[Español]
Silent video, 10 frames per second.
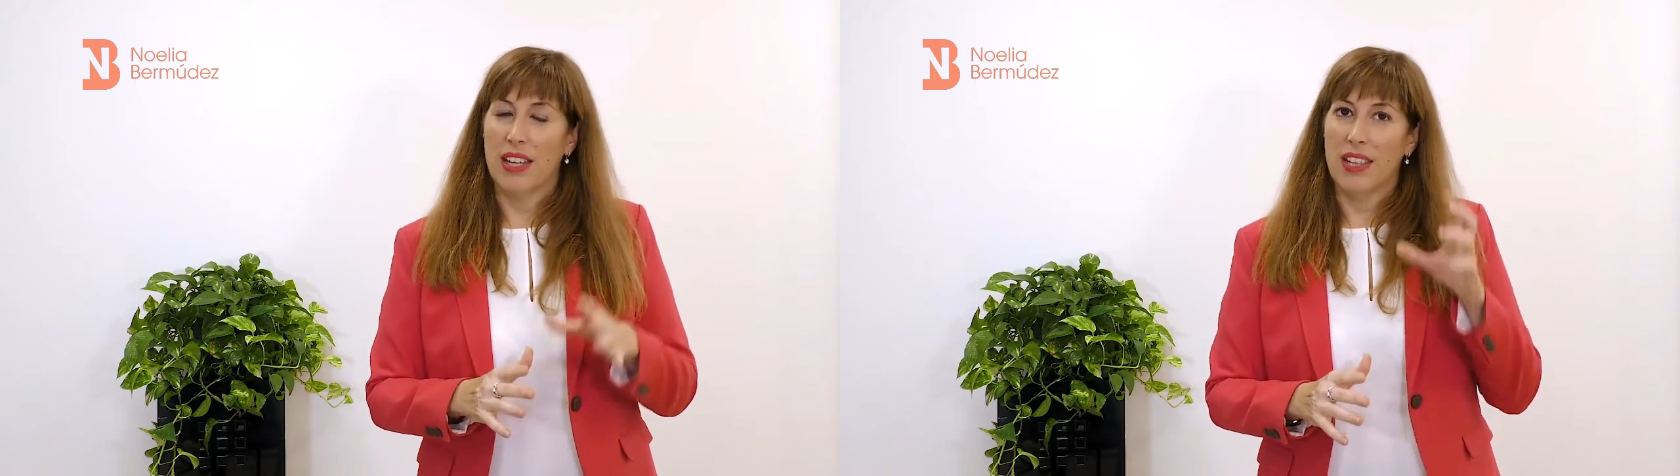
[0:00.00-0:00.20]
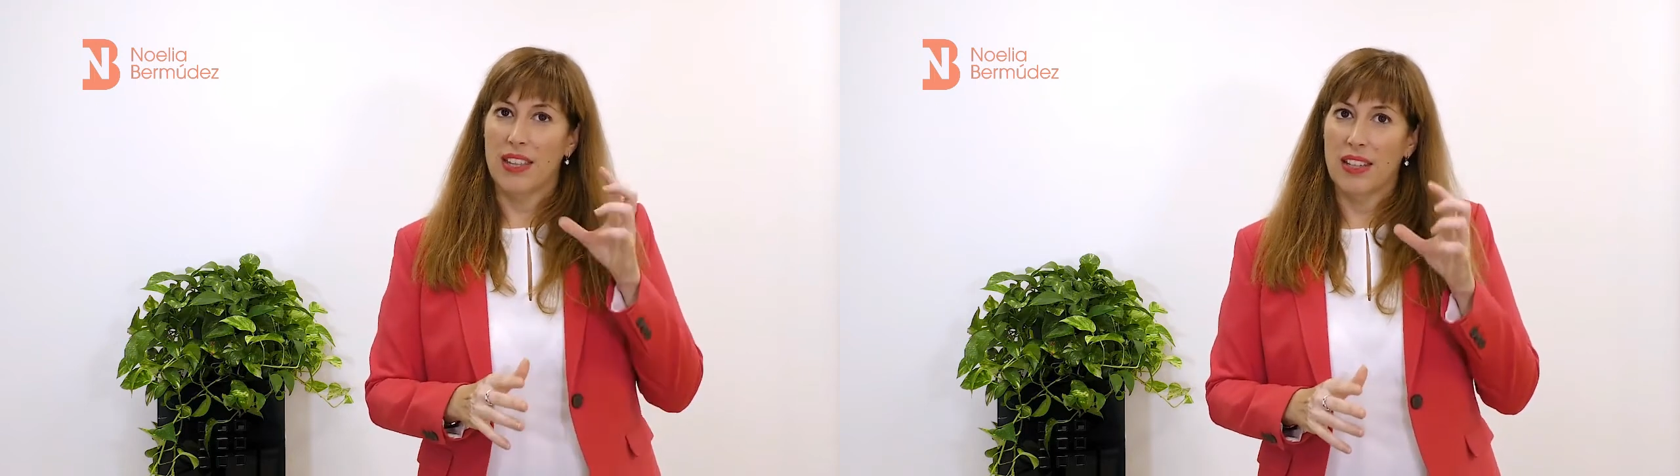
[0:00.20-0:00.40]

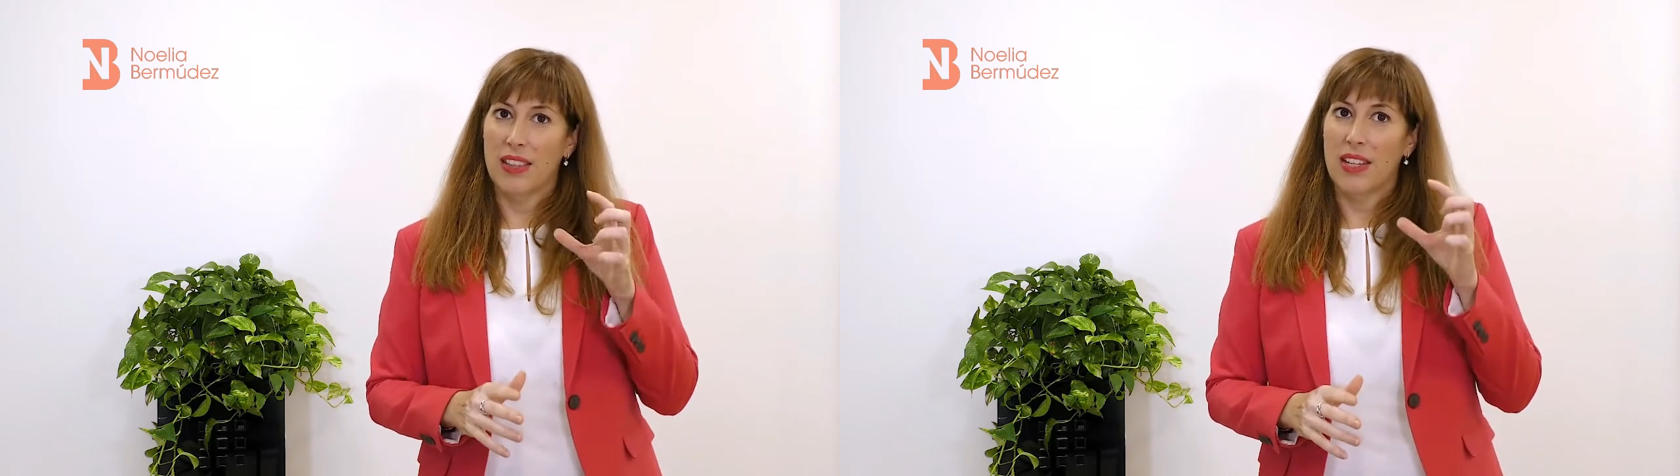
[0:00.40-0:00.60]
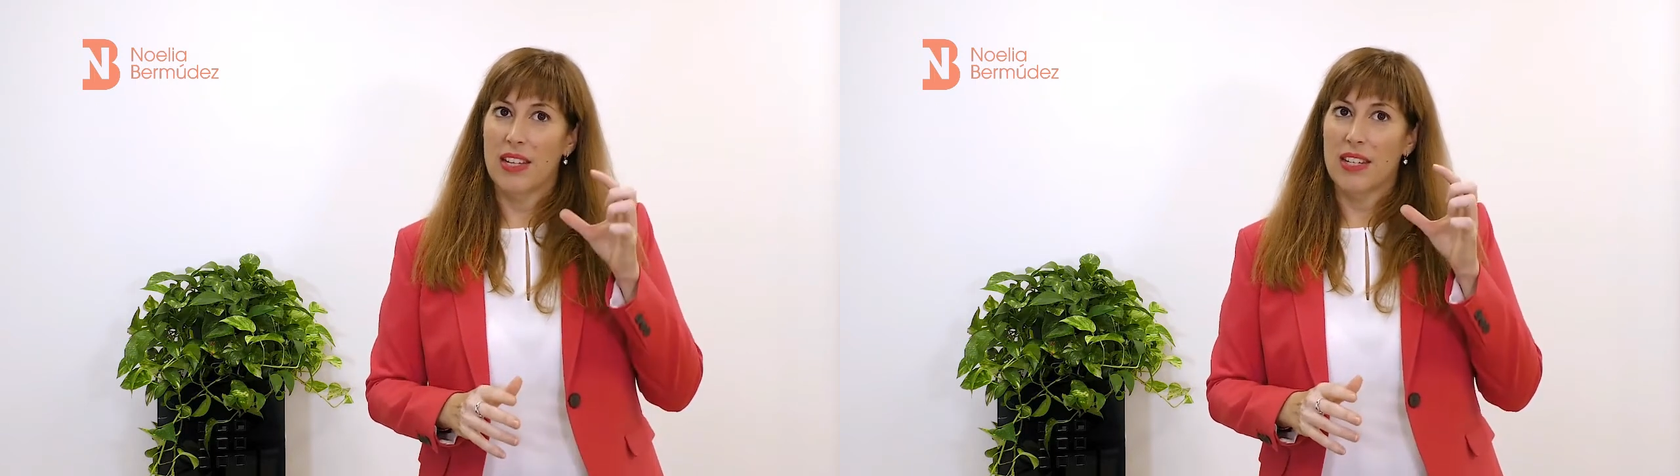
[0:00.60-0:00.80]

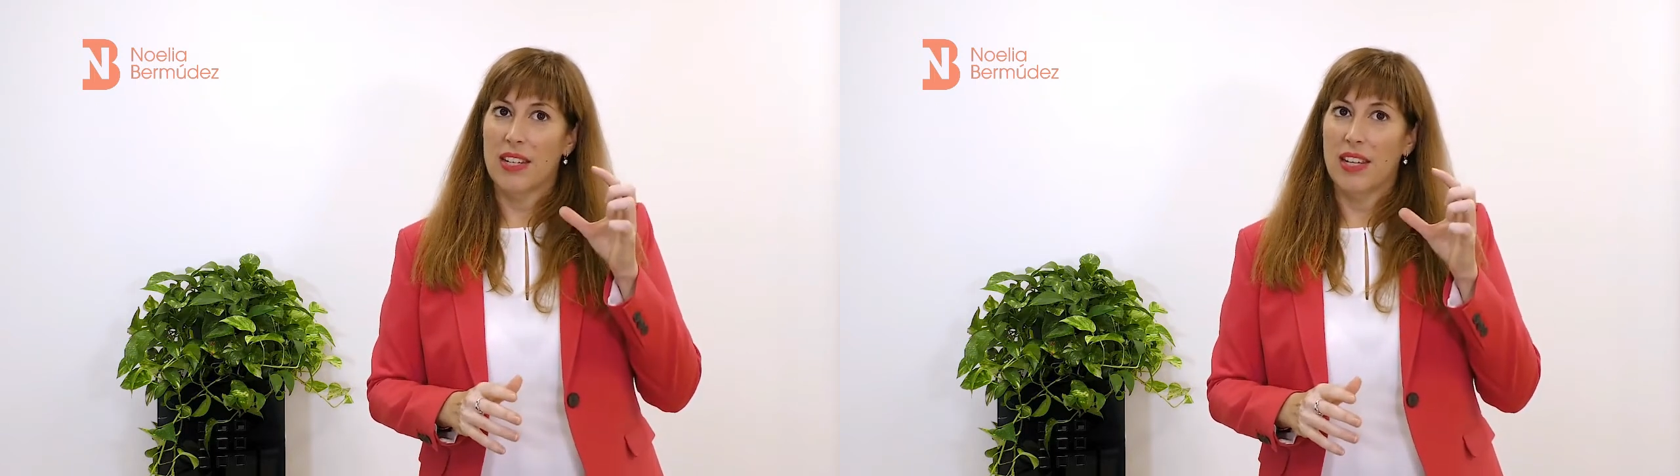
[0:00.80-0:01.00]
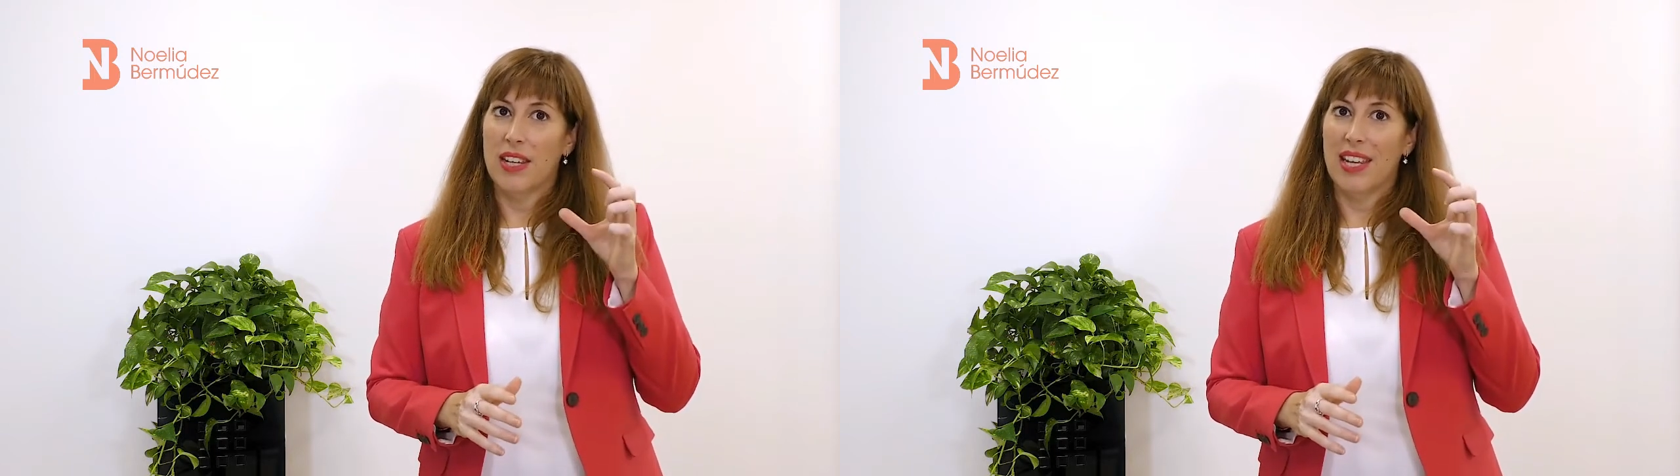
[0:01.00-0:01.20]

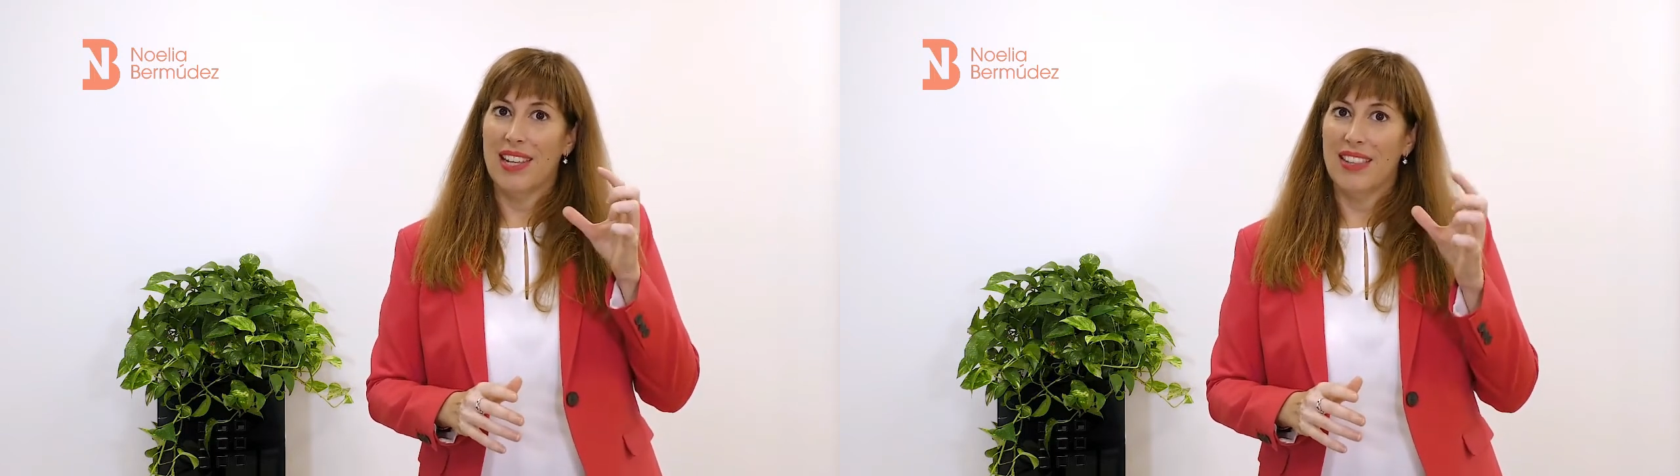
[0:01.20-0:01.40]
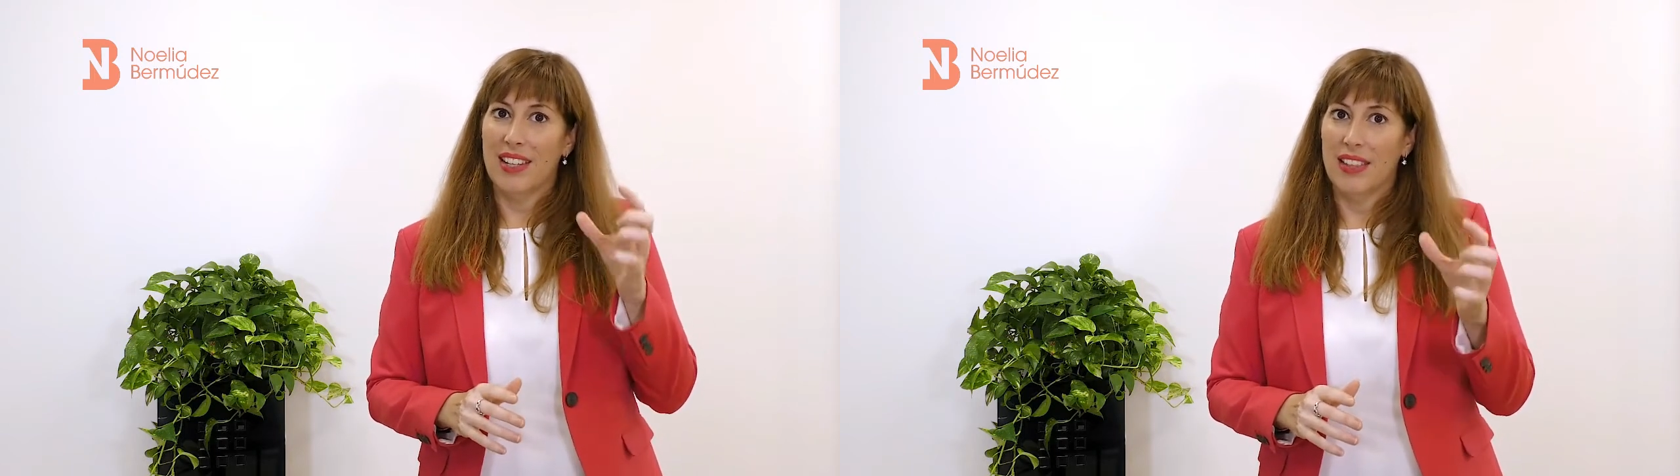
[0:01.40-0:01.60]
intentes
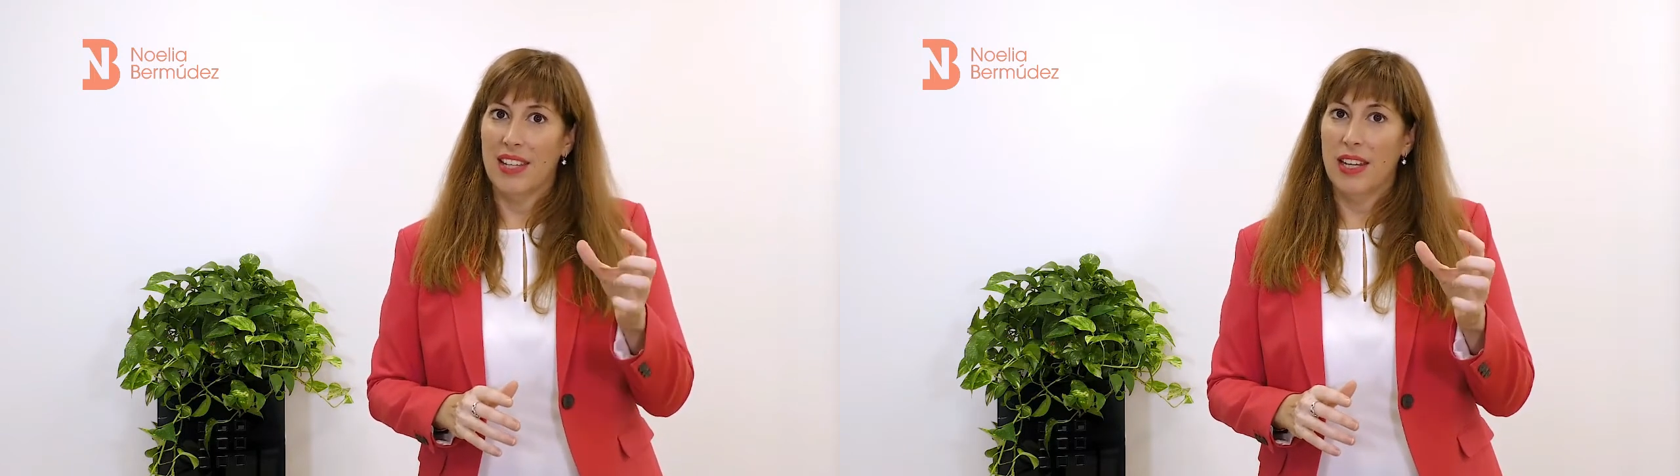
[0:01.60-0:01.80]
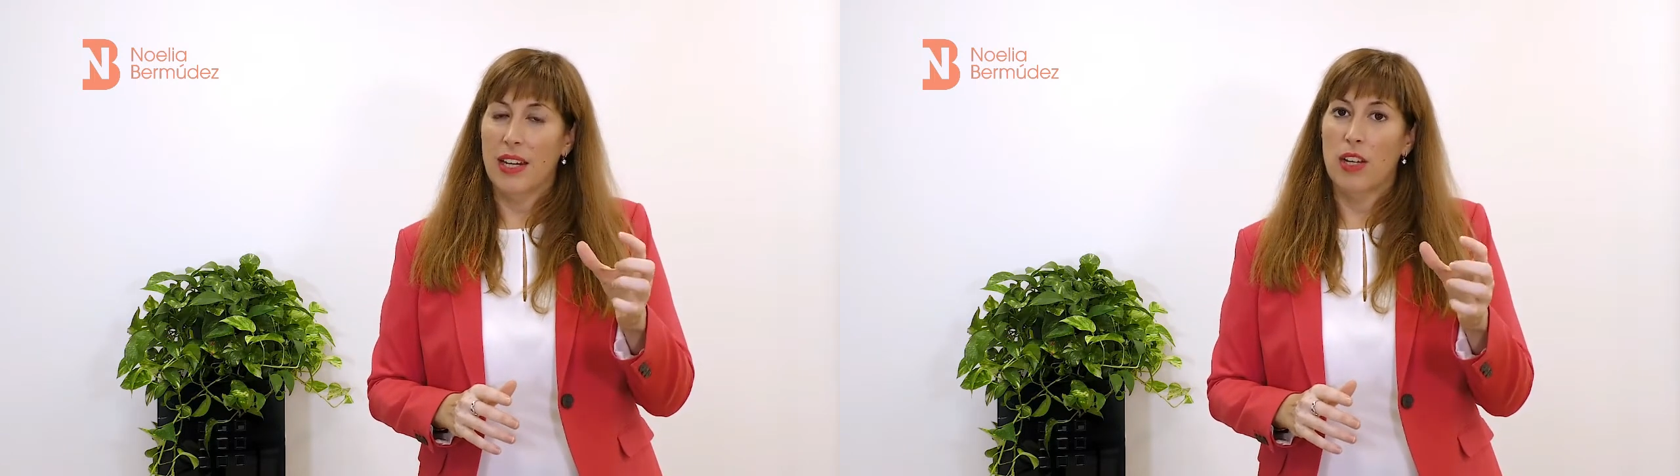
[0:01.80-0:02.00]

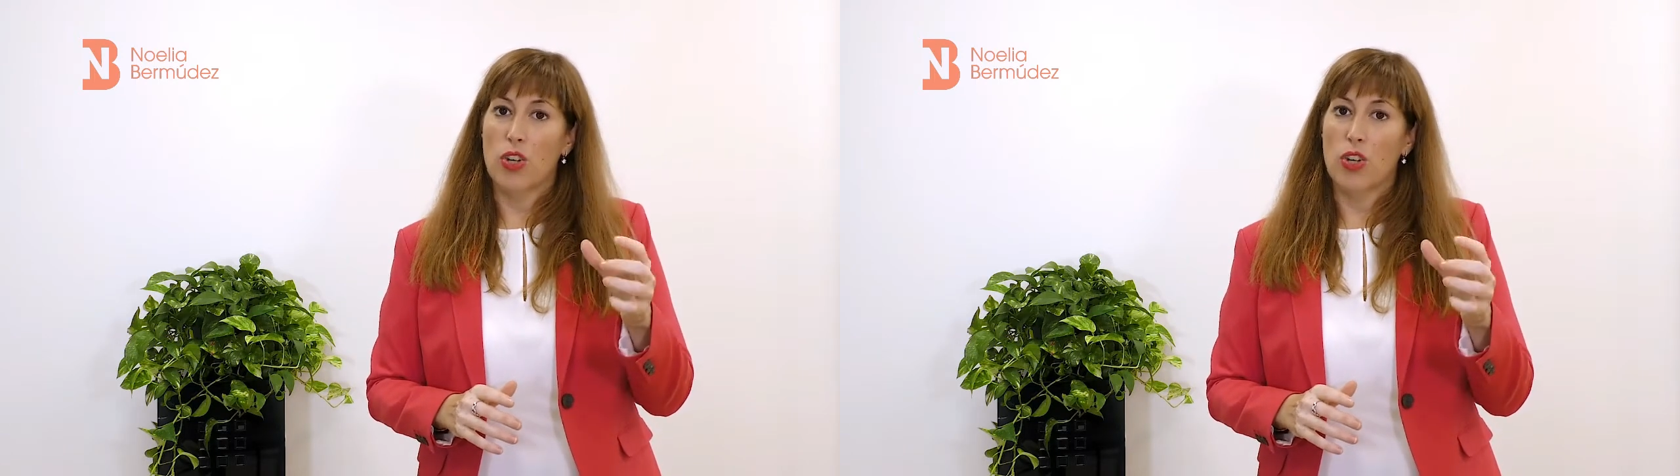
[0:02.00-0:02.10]
entender